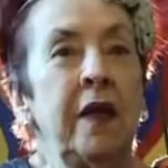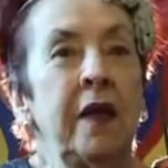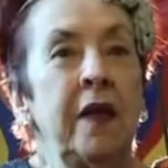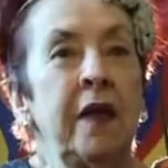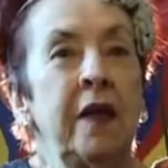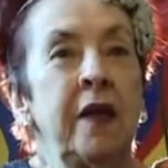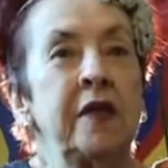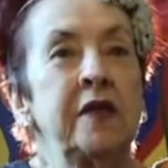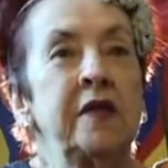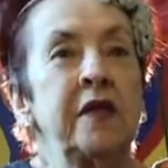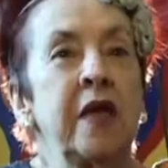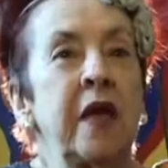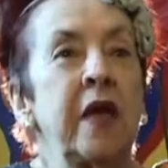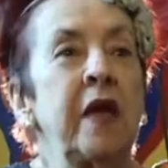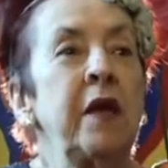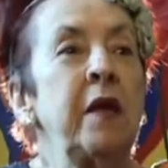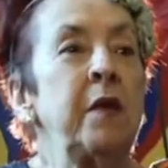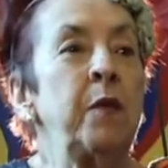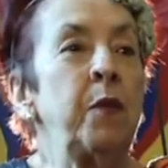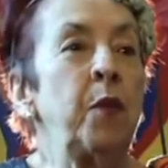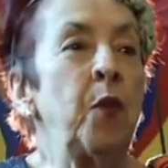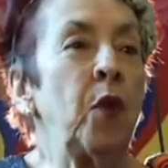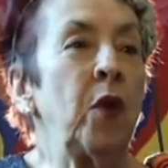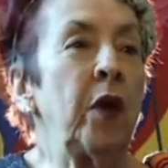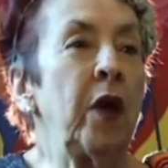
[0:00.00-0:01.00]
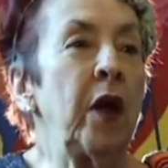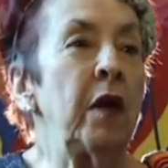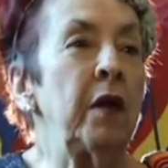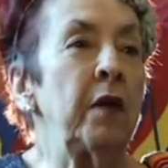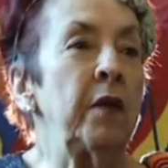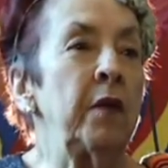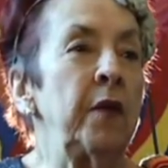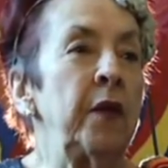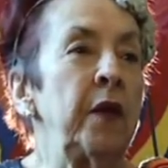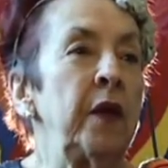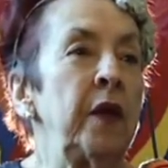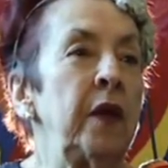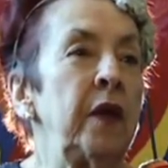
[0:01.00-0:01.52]
En esa
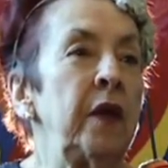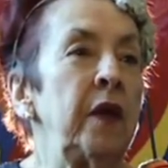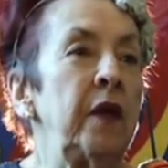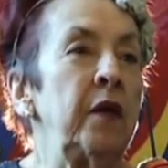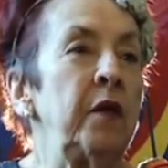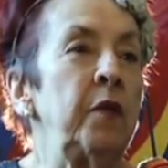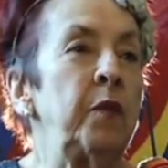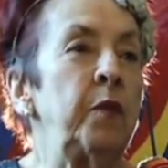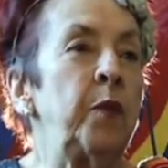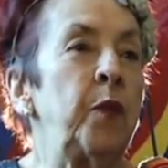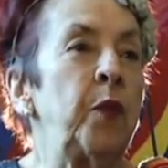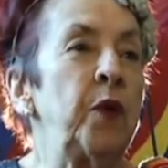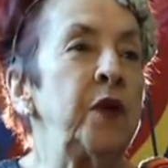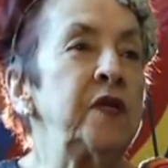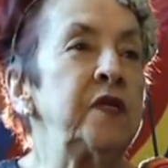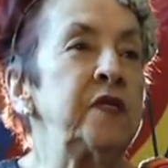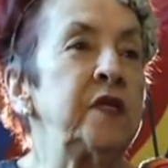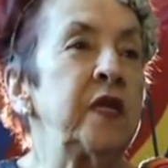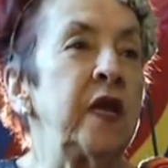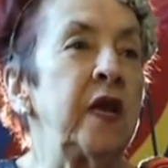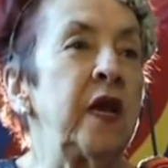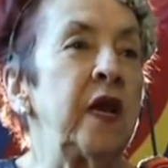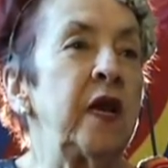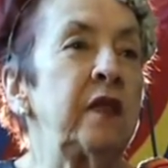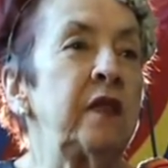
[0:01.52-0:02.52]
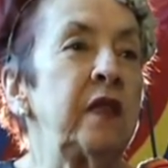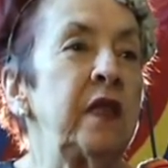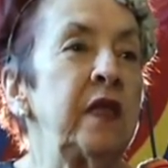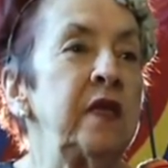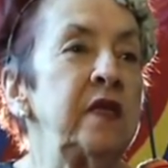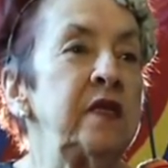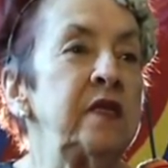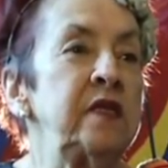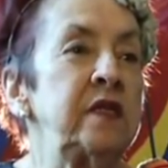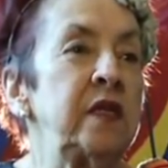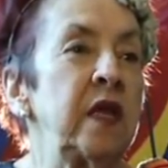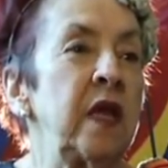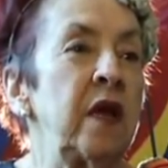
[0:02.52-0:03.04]
época, eh, pues ser
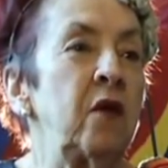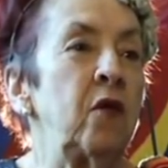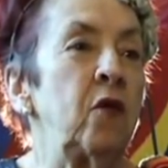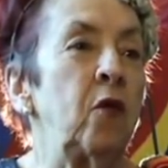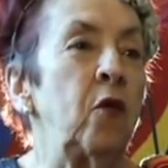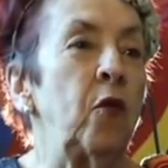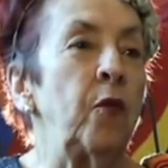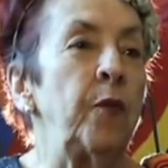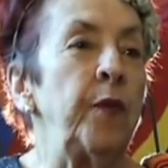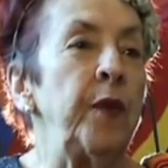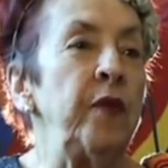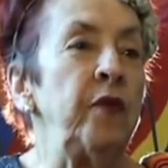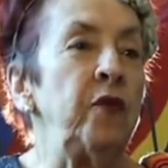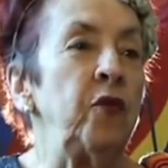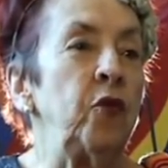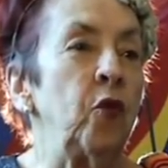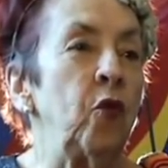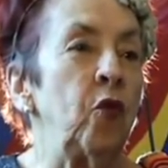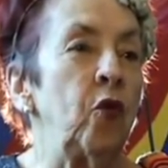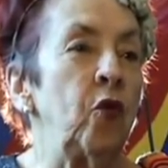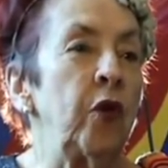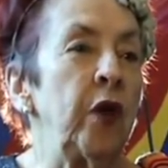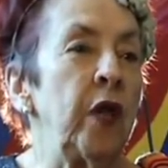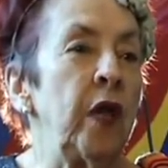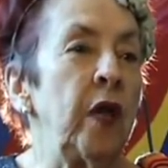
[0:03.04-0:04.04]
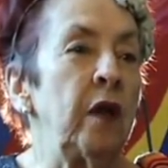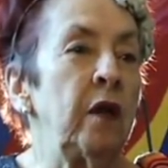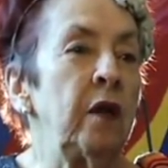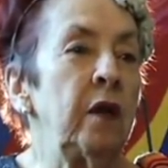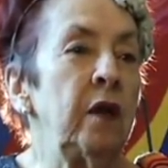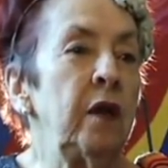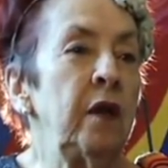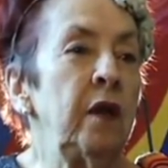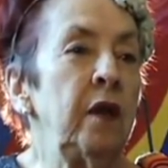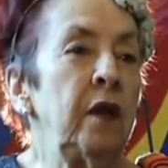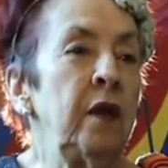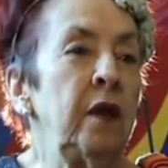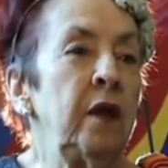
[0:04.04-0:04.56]
artista o pintora
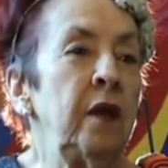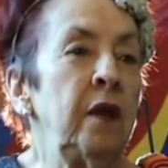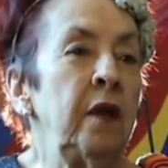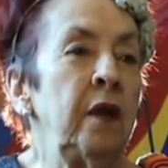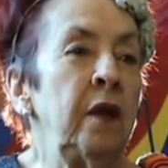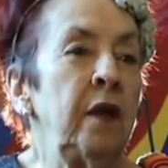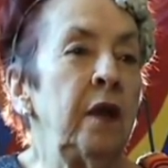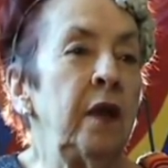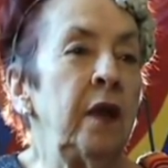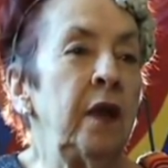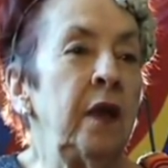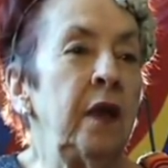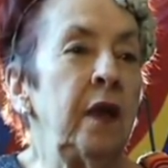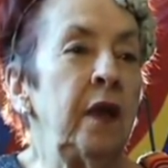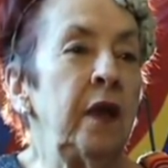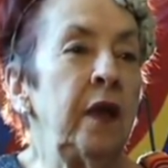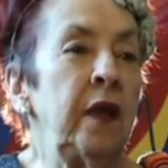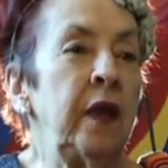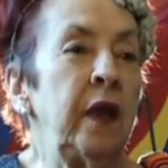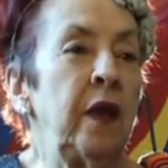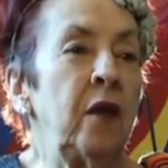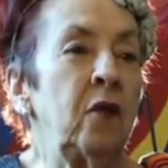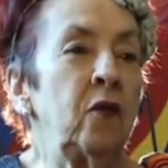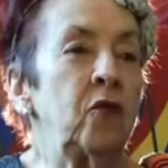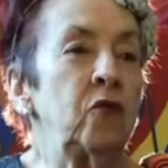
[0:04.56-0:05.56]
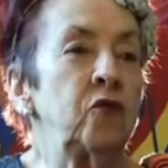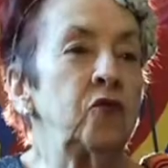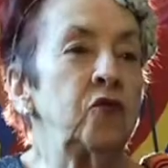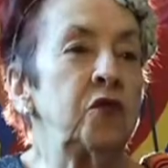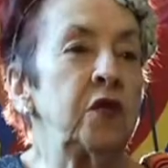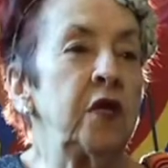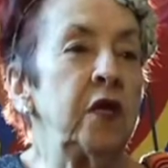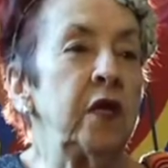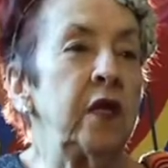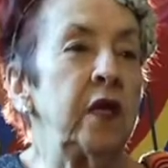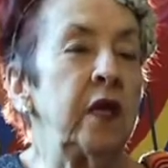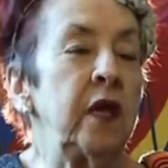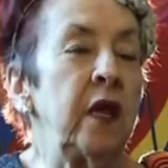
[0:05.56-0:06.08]
era
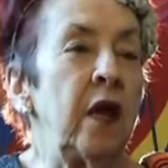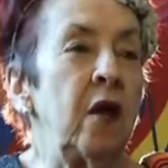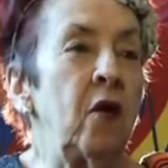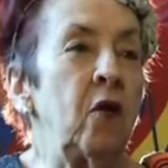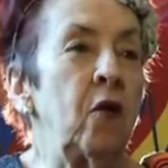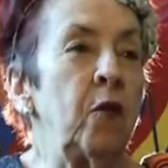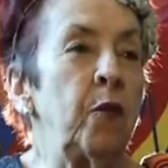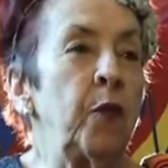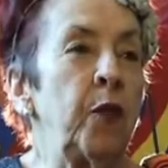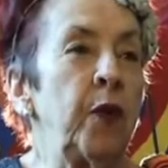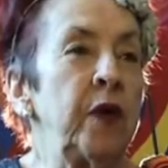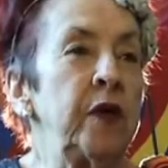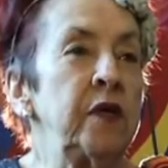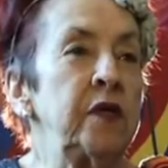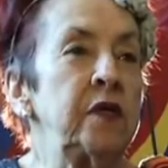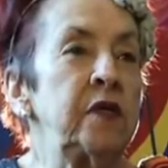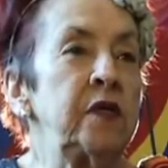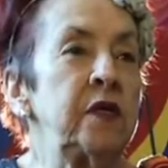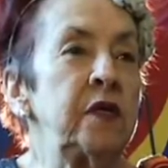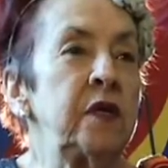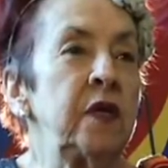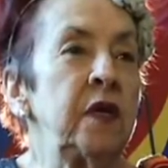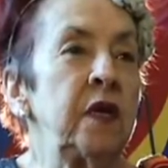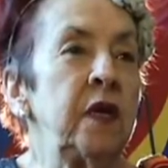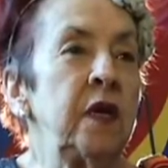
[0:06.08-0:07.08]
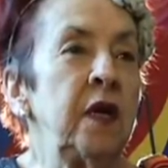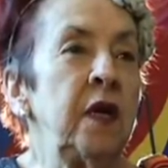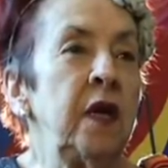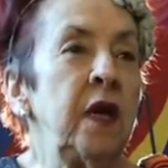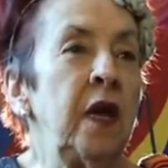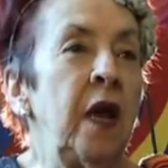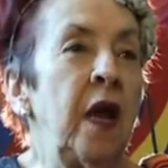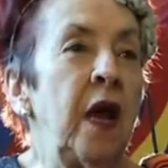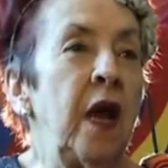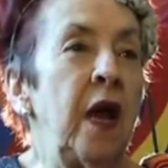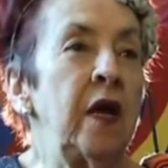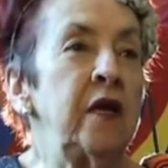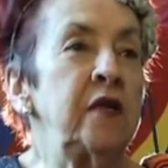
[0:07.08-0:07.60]
considerado pues
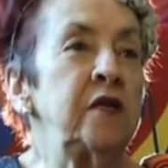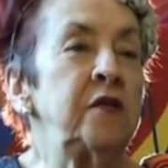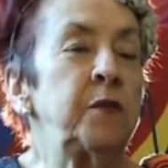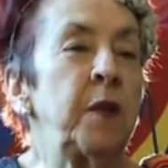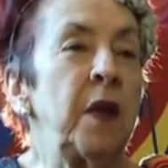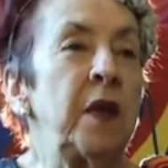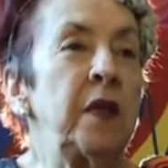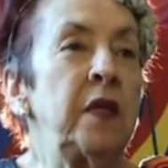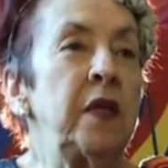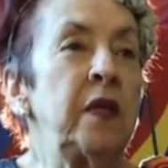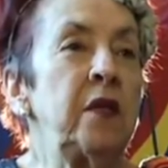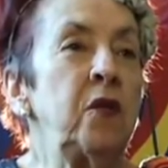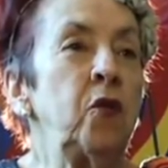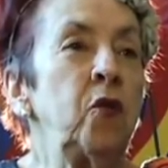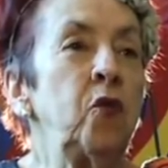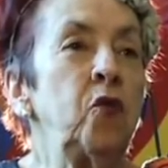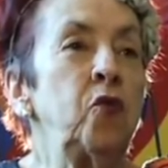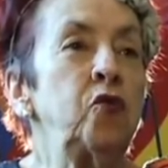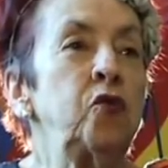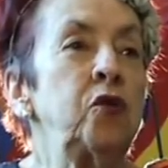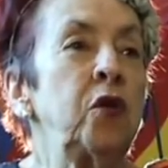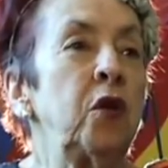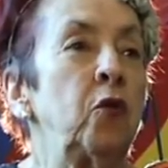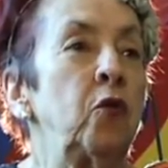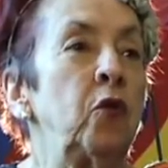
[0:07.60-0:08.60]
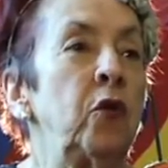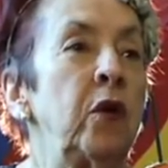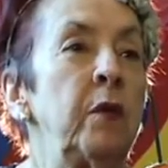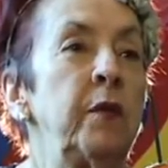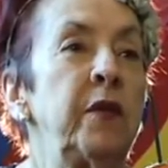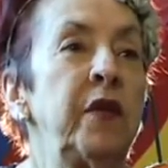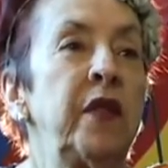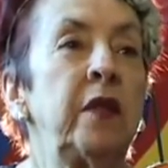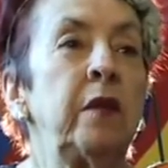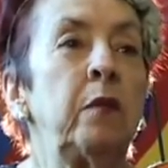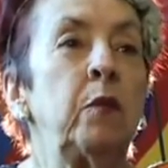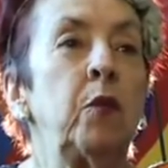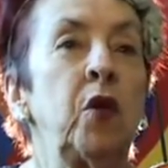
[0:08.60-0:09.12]
a espaldas de uno
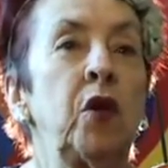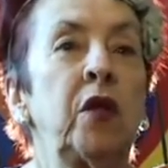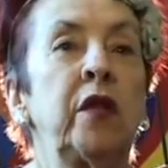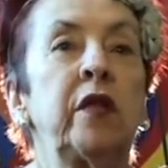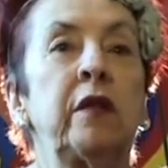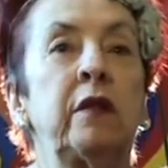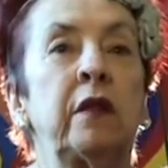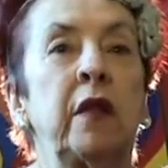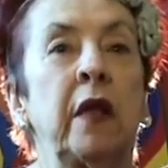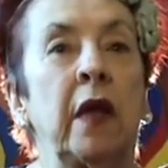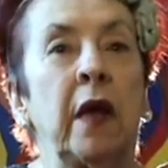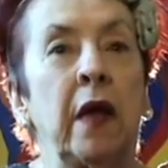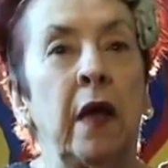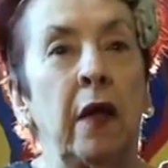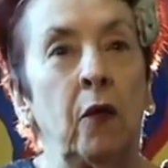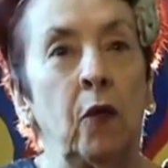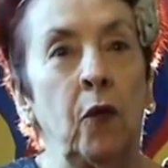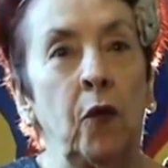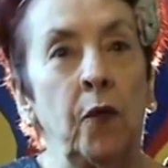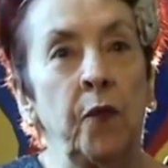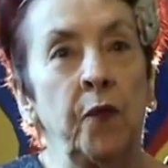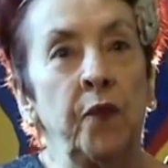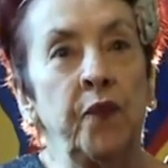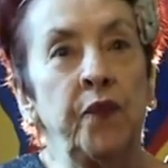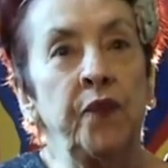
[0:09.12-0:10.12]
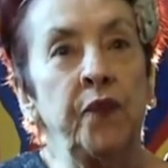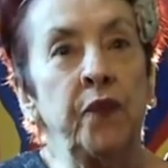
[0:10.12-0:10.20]
seguramente muy criticado,